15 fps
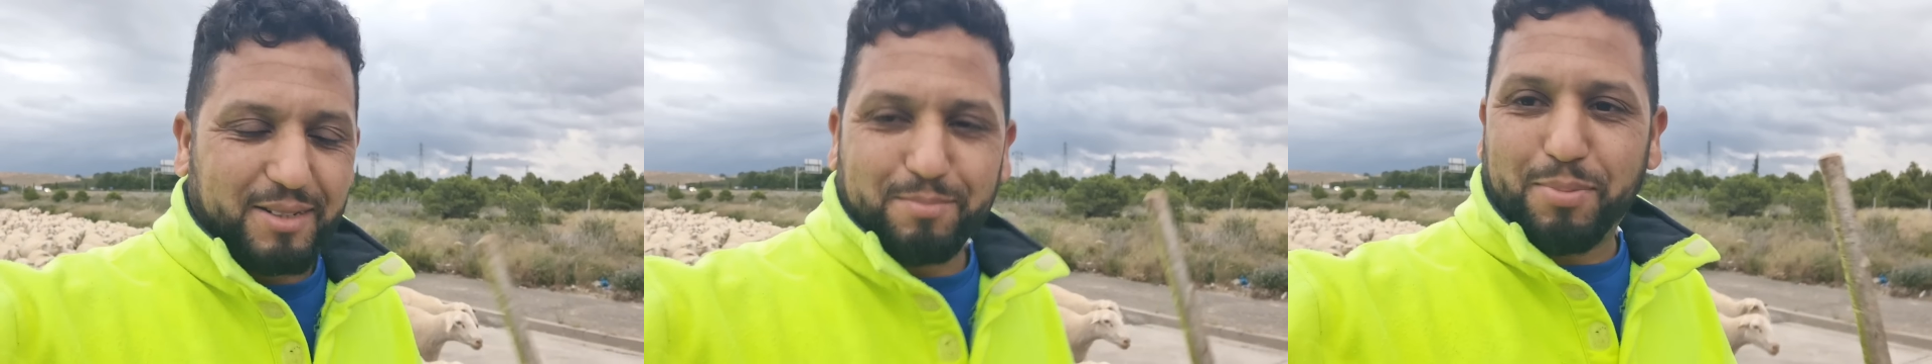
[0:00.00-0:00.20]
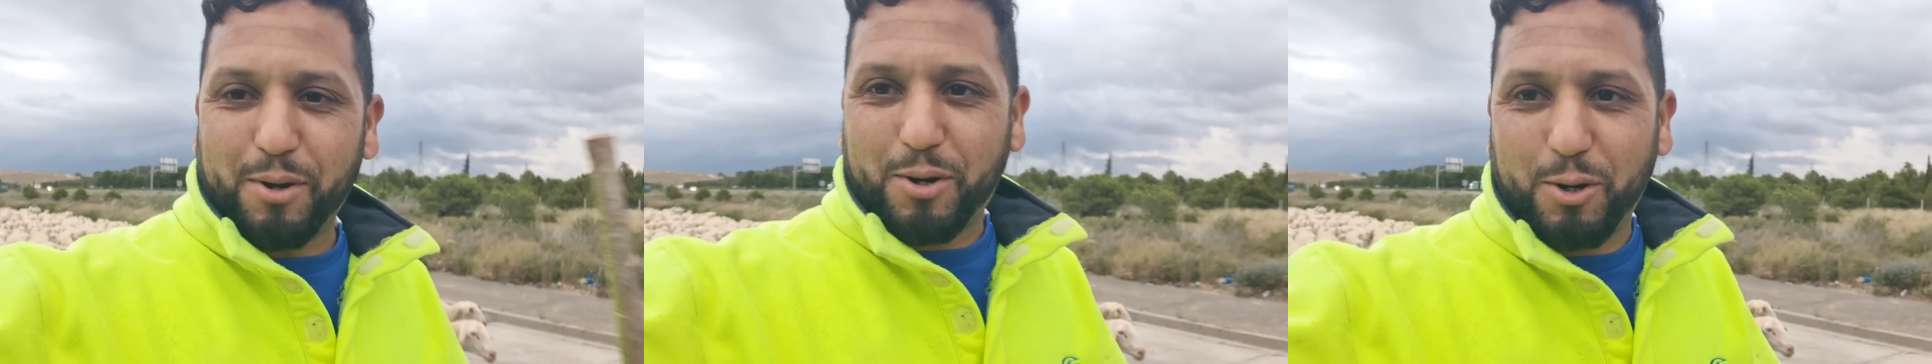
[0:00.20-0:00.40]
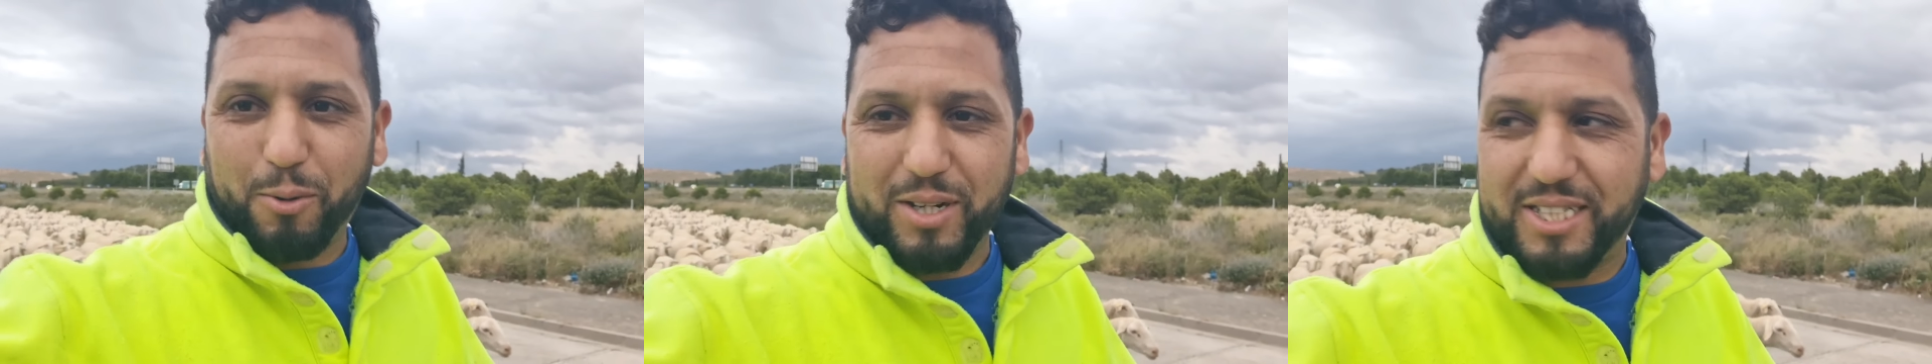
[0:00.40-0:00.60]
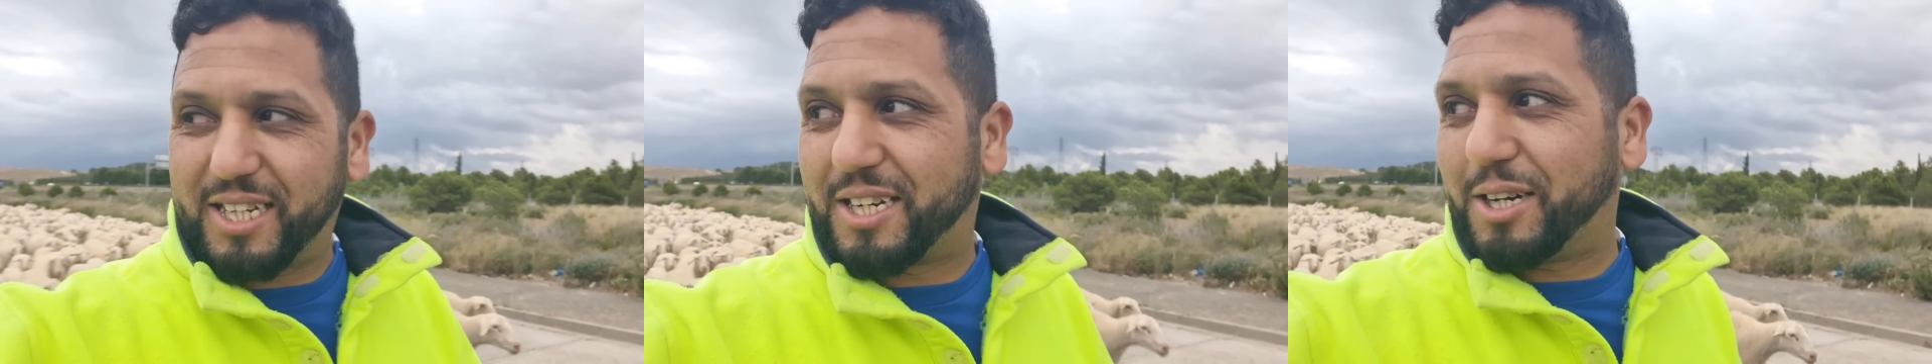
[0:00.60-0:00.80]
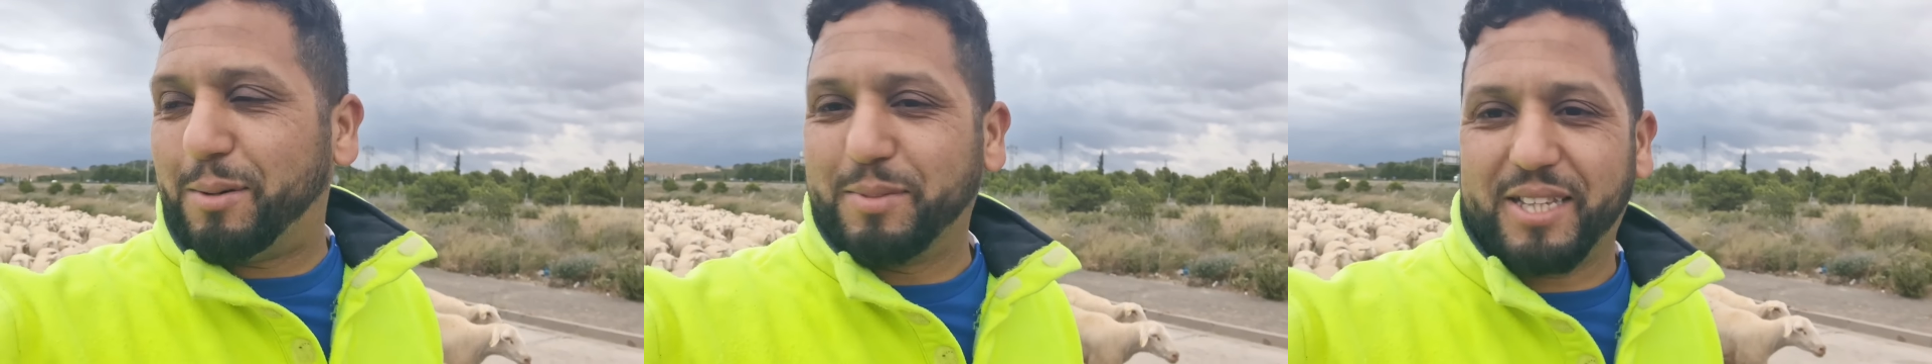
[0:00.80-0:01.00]
مبروك
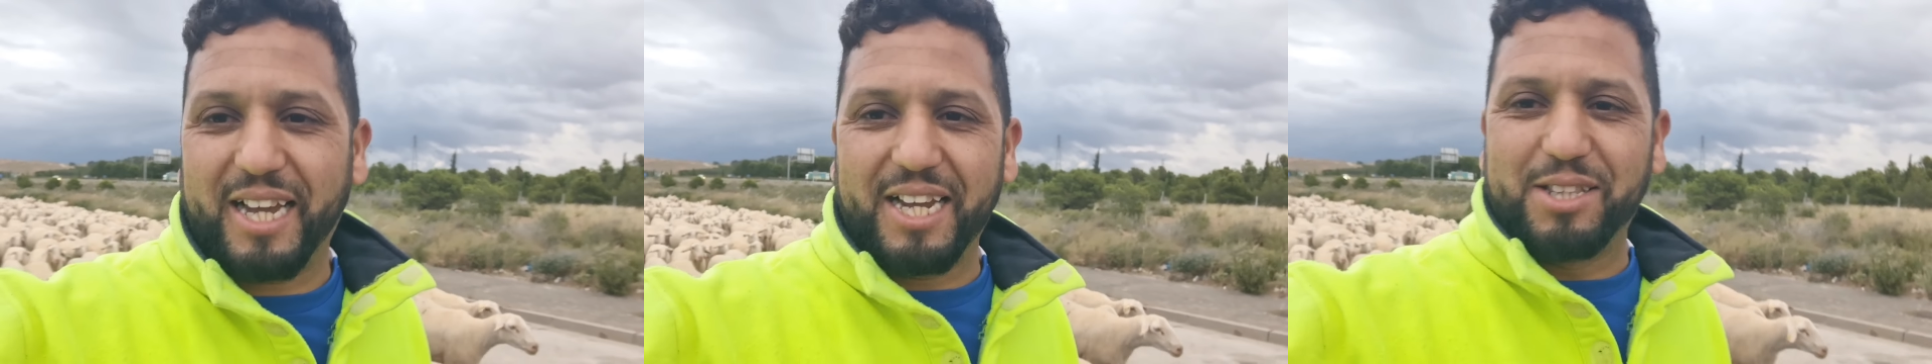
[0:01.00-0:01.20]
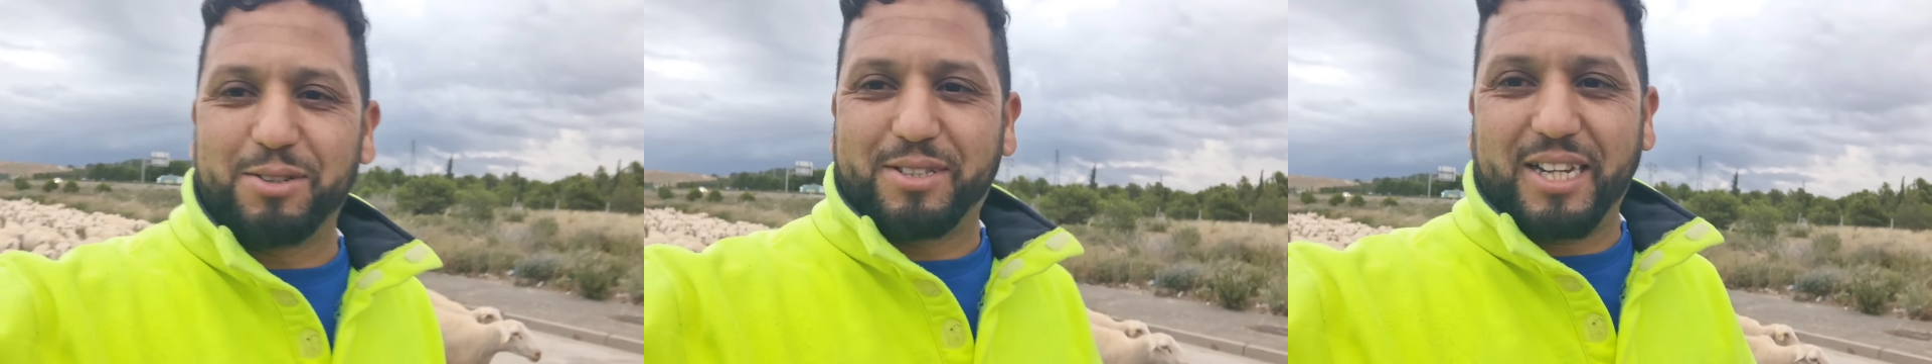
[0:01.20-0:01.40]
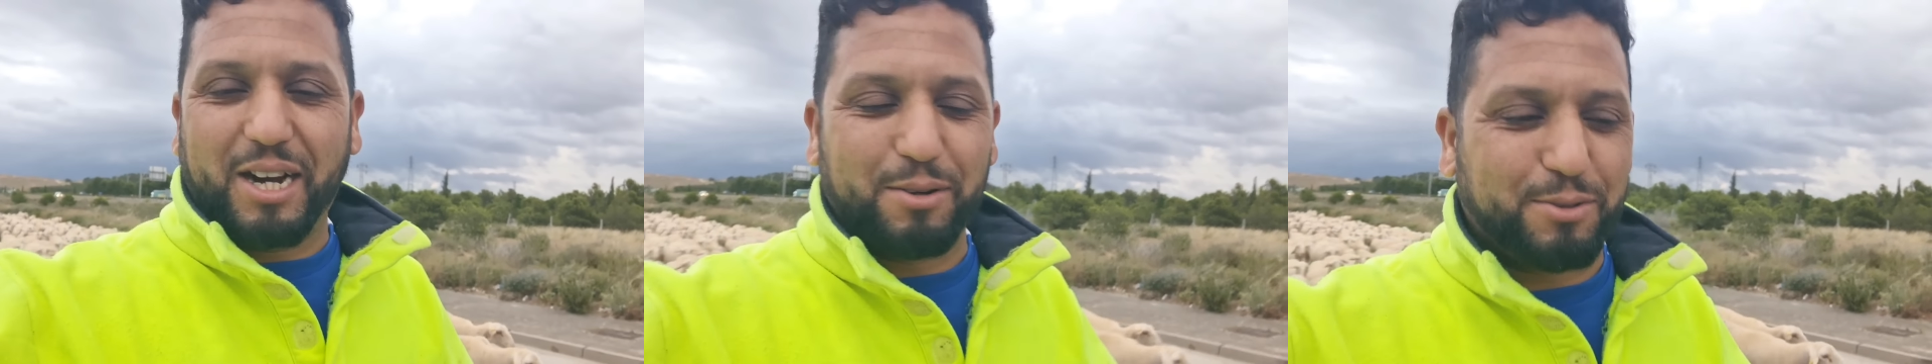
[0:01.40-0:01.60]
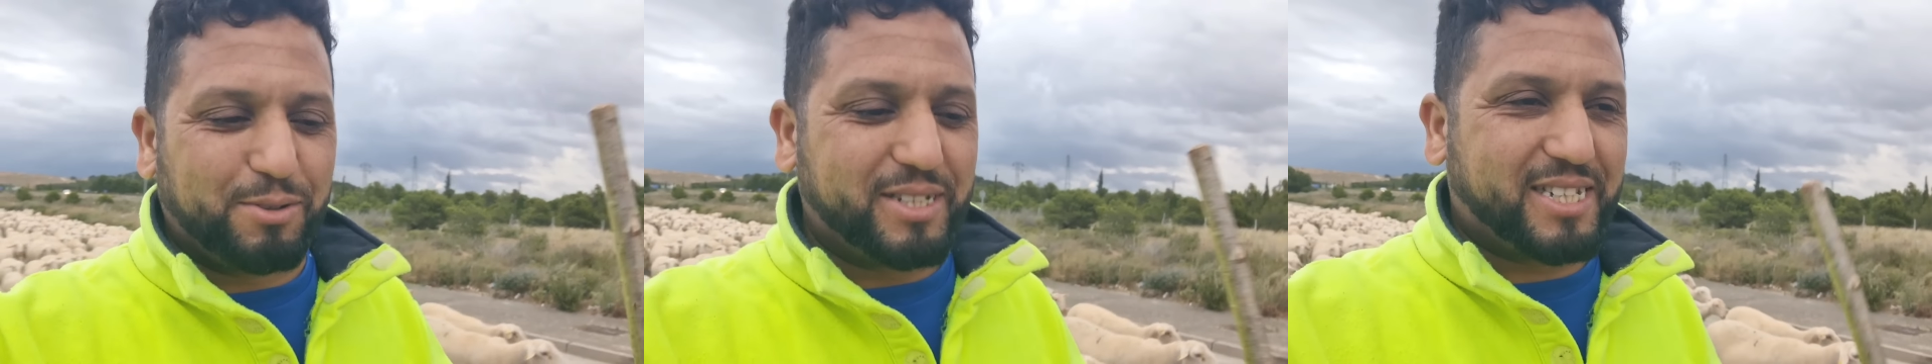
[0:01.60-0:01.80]
عواشركم تعيدوا تعاودوا